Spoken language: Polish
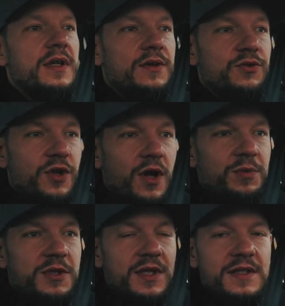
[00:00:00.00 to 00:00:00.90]
Jak już
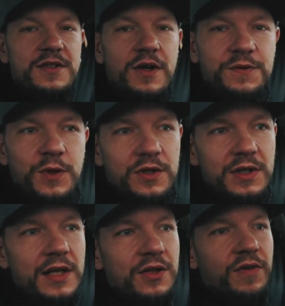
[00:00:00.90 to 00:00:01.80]
robisz ten software
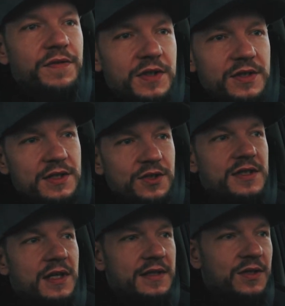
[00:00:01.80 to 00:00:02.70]
online'owy do
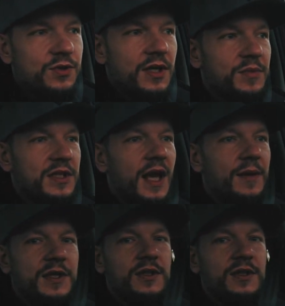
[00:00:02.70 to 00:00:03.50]
zarządzania social mediami,